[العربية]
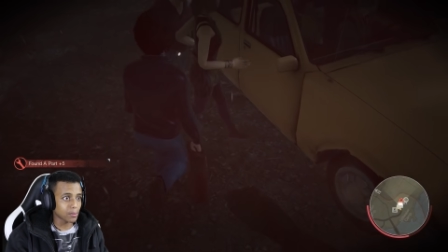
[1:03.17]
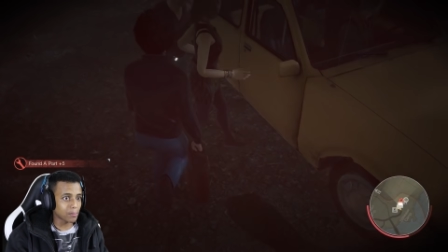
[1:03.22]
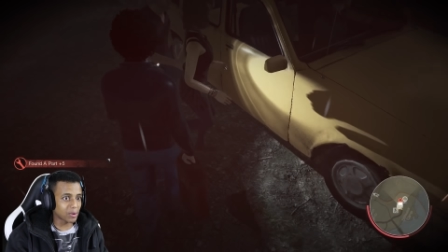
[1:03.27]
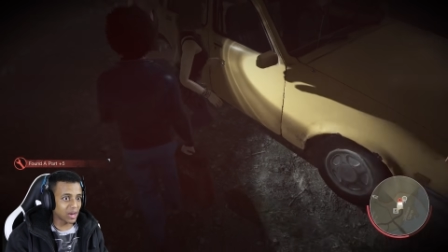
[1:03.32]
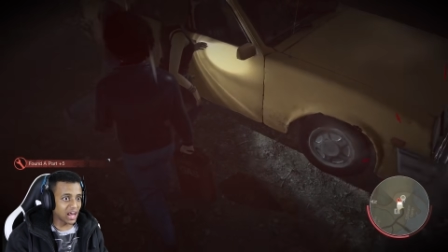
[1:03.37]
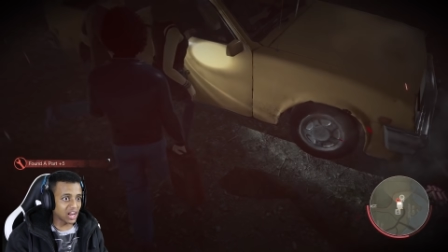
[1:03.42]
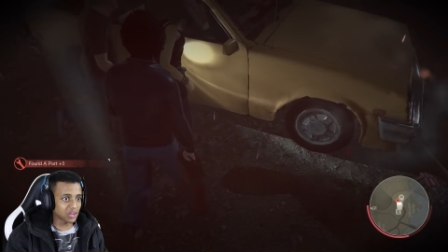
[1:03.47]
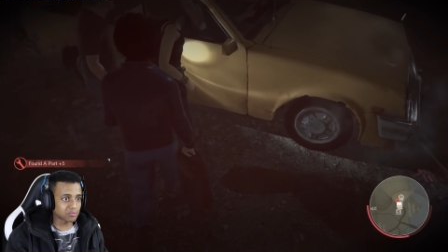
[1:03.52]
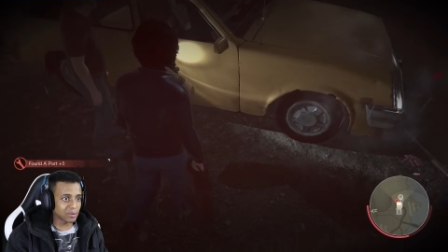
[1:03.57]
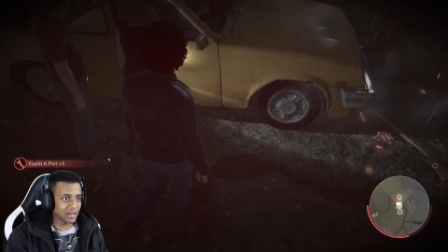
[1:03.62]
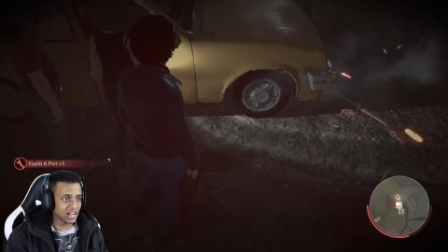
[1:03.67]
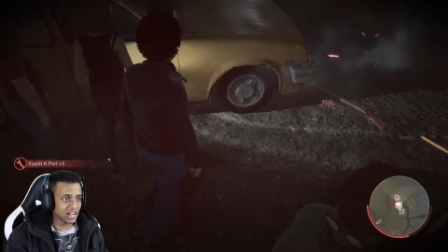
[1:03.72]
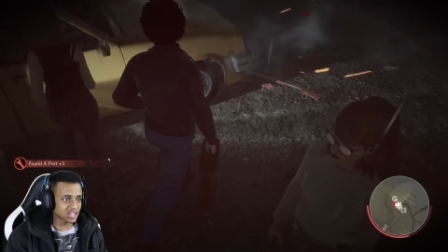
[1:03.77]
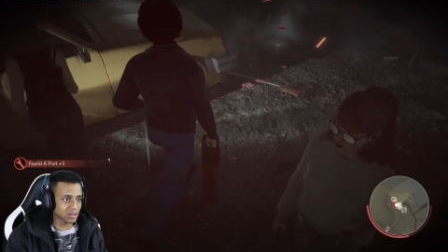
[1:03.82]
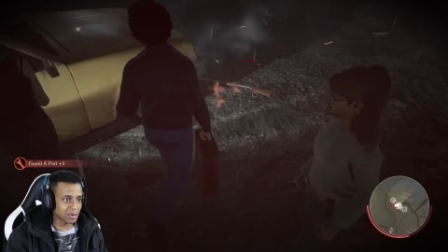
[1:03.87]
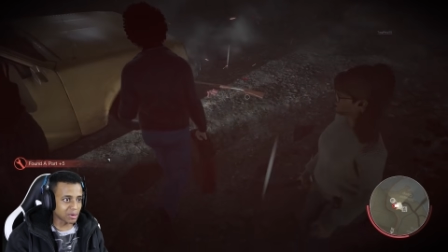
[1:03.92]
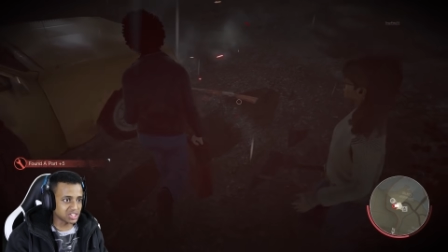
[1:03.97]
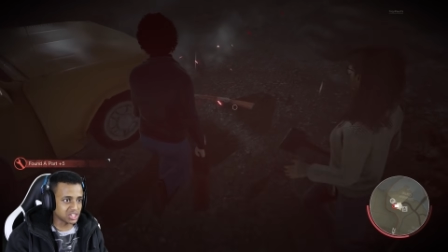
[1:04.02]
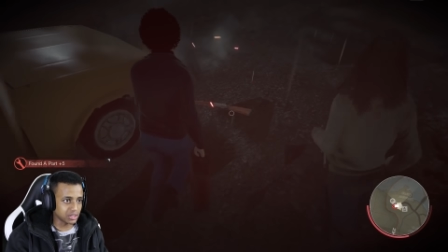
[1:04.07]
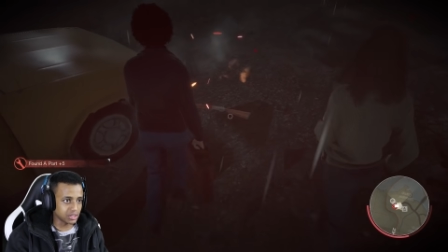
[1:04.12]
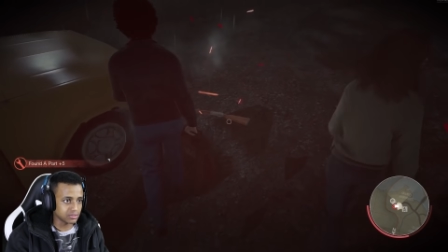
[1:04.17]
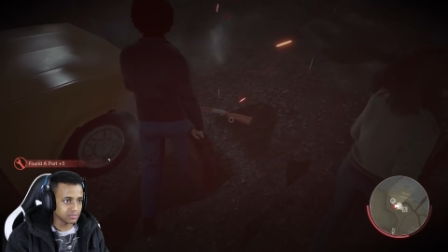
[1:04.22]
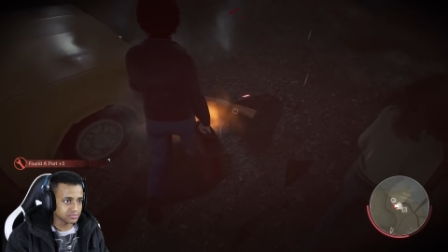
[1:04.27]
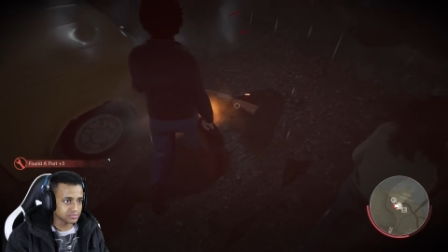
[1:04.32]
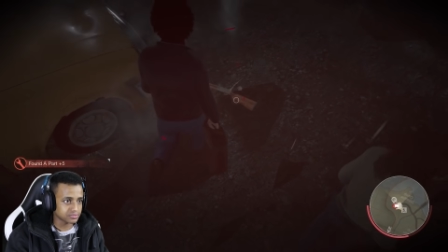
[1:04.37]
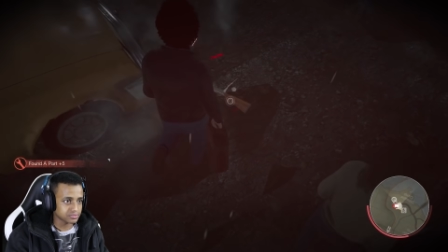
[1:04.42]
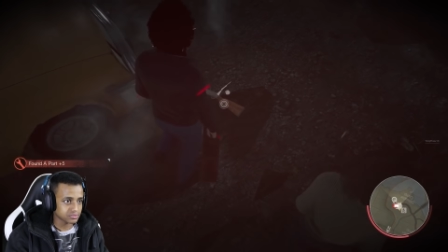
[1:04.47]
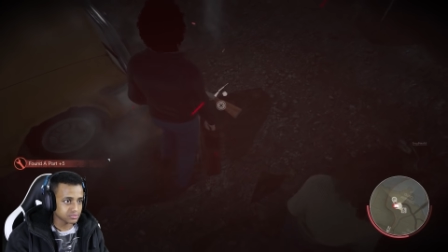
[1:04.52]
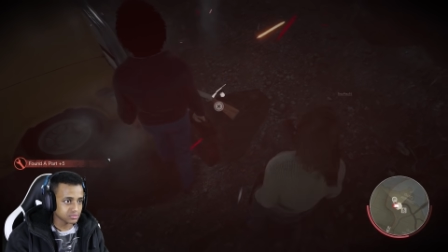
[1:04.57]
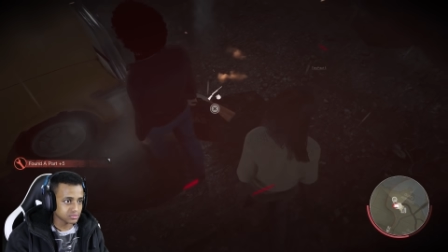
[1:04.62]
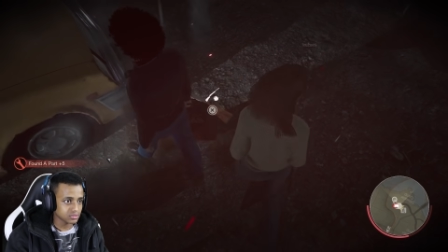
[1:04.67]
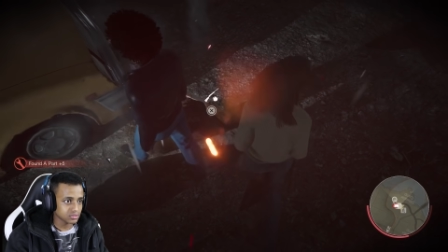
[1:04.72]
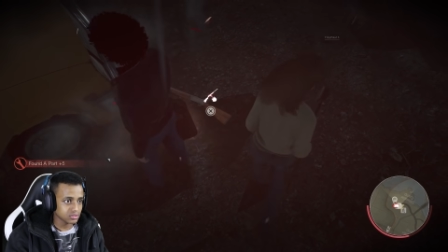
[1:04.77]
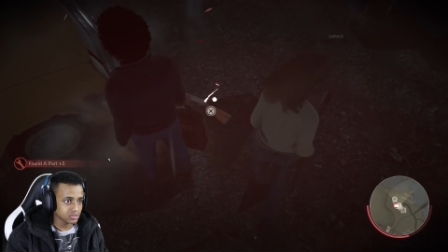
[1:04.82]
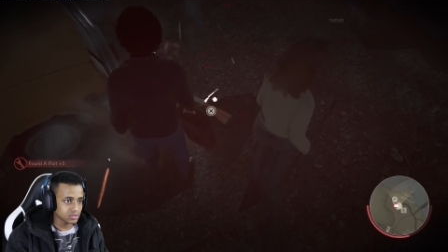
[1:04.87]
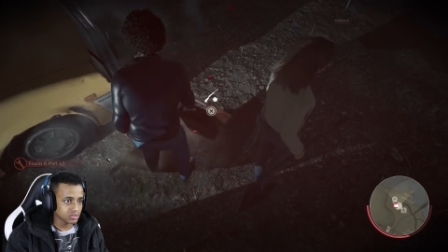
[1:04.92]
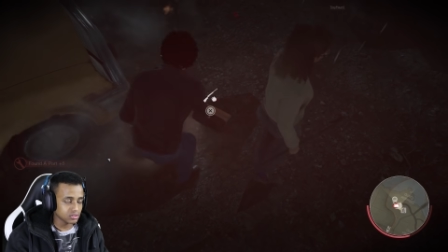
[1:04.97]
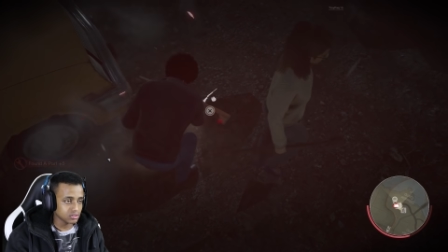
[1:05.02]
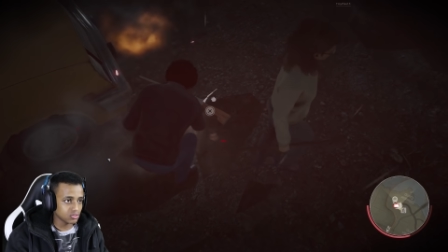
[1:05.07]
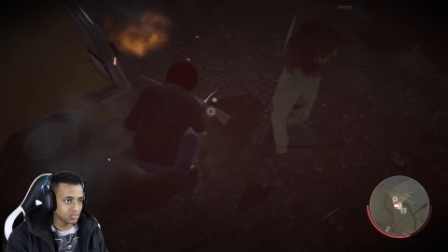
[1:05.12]
بالغلط بالغلط ارجع
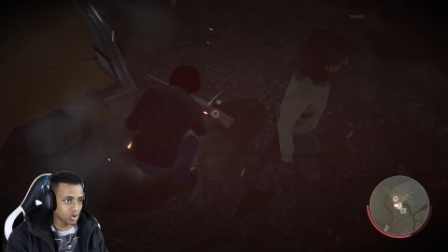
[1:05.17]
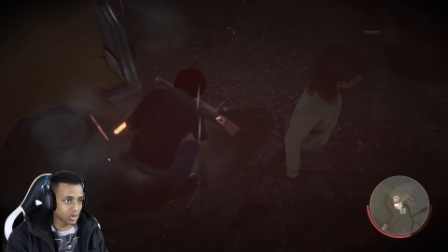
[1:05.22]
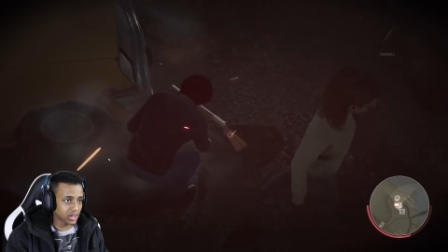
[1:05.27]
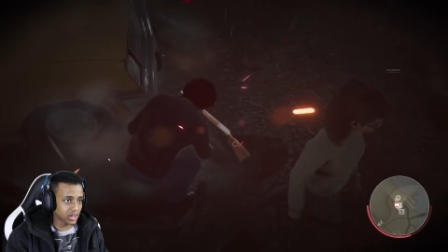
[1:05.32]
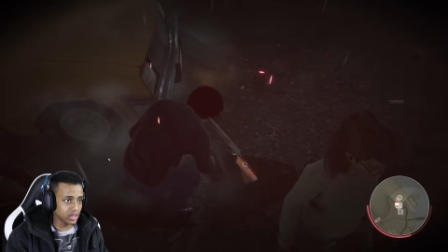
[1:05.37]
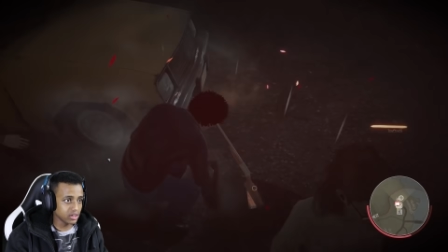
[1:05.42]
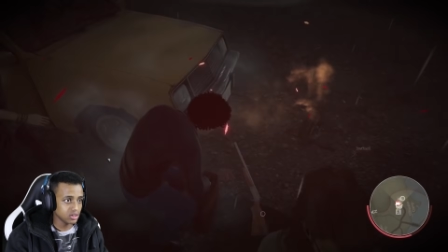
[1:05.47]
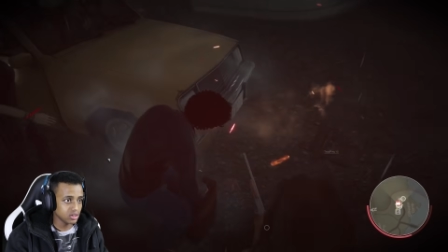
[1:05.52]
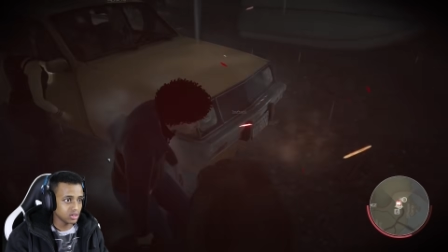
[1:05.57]
اوكي